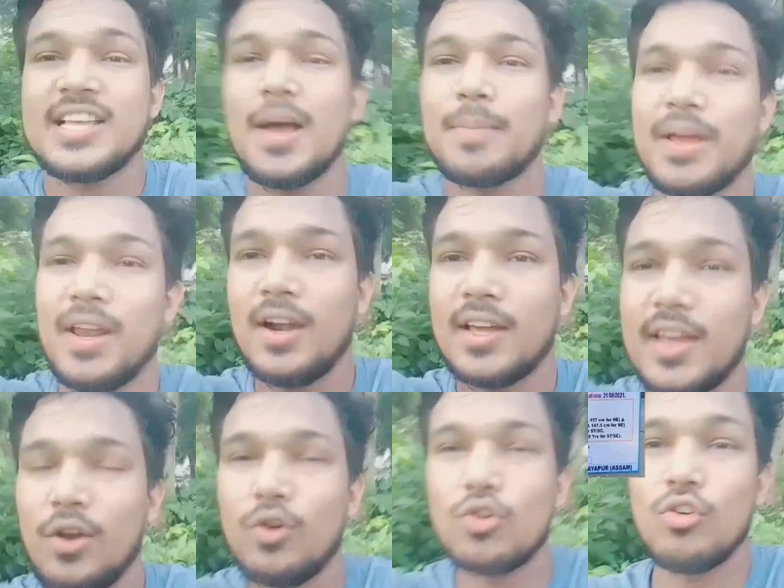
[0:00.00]
आसाम के
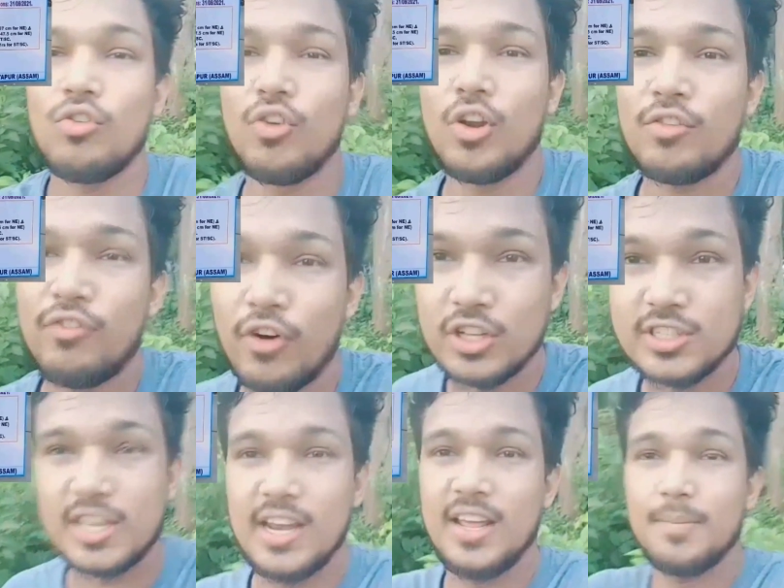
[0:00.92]
लड़के लोगों को वो लोग
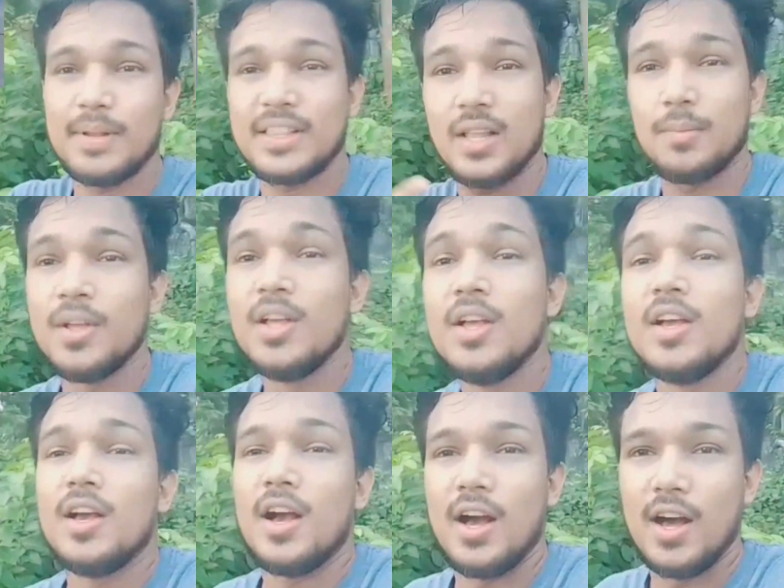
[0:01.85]
फौज के लिए मतलब
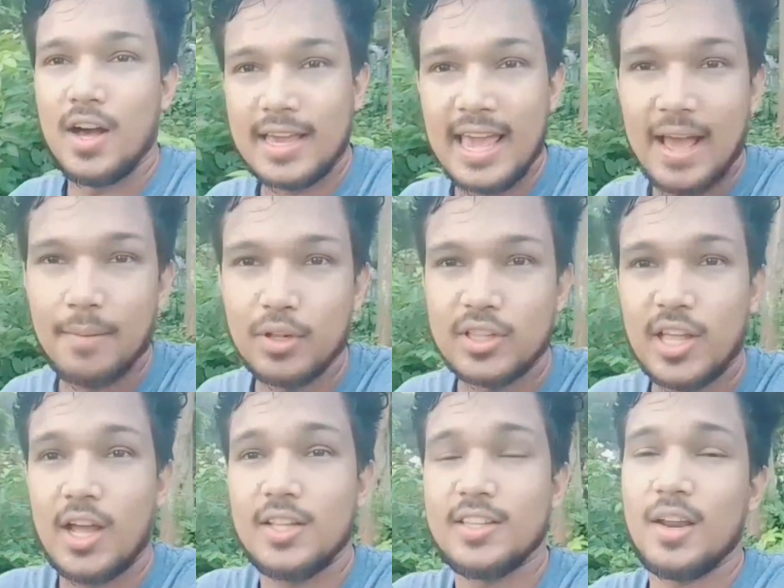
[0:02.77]
आ, क्या
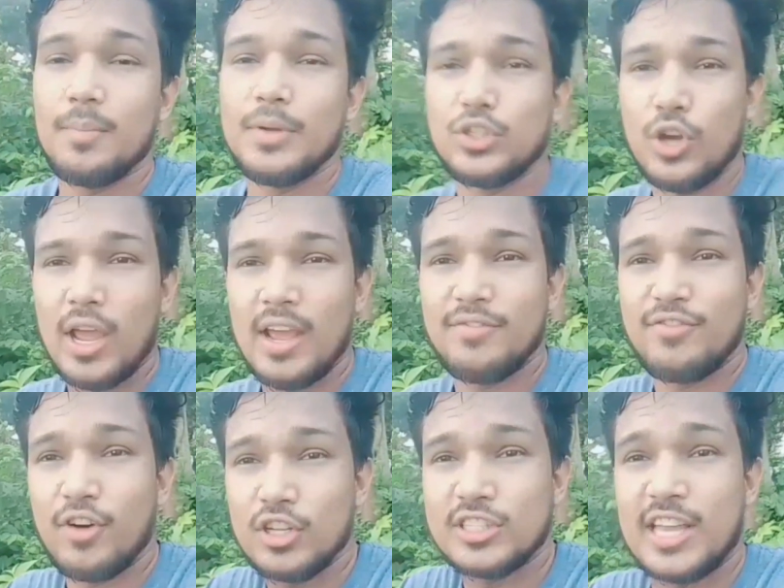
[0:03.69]
बोलते हैं अंदर में जो है
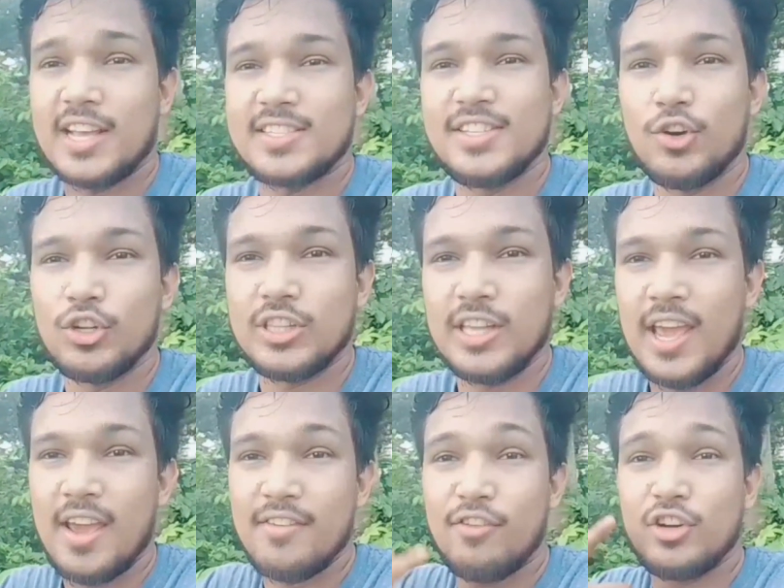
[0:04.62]
फौज कैसी
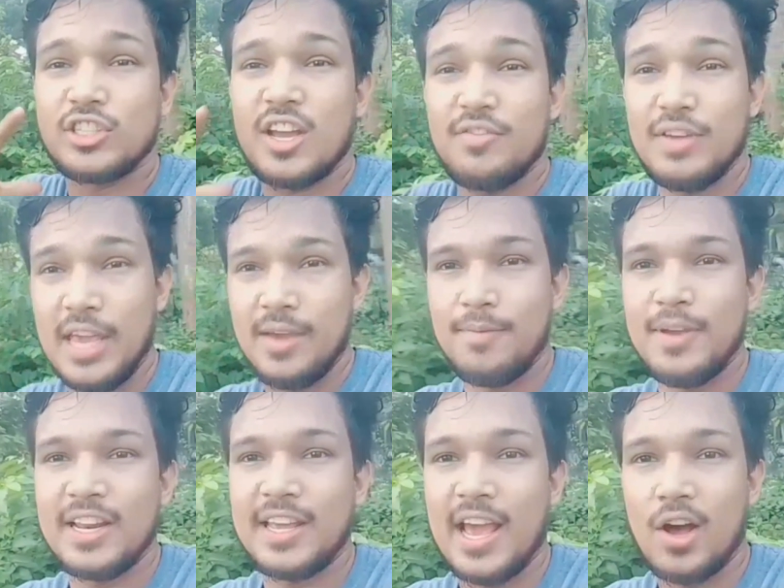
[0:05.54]
होती है फौज का
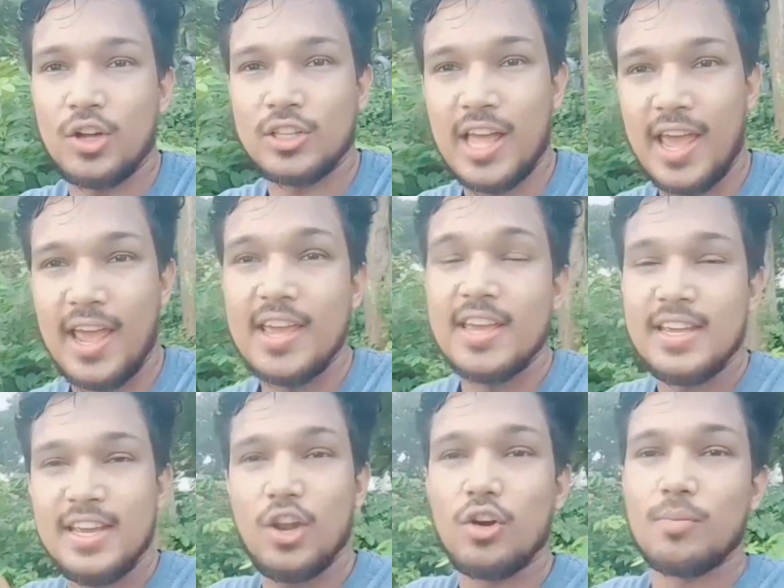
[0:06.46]
बिहेवियर क्या होता है
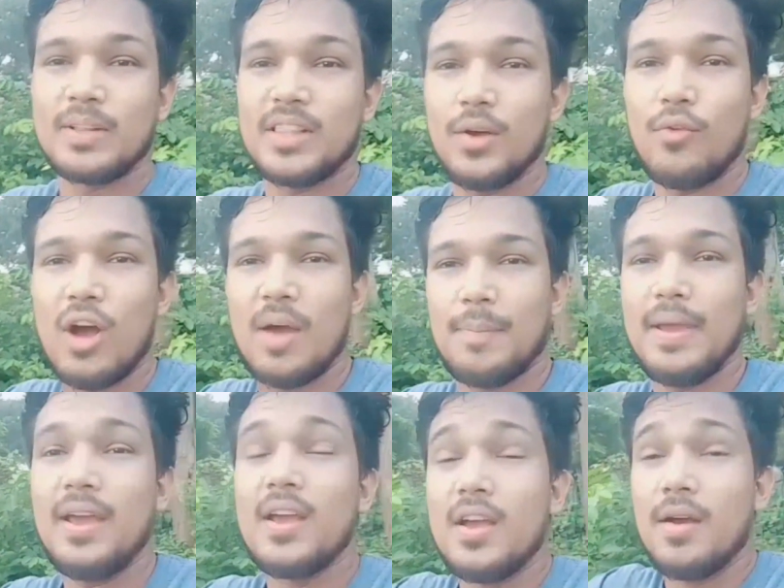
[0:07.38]
ये लोग मतलब वहाँ
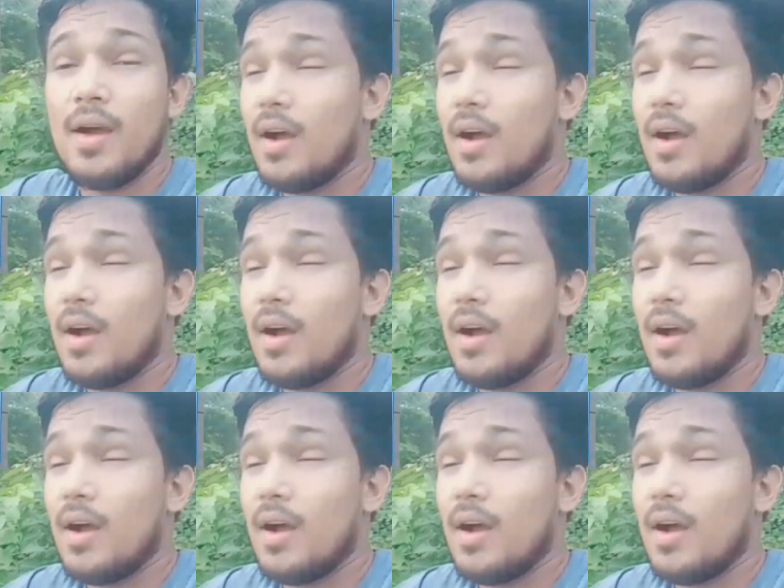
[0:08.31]
पे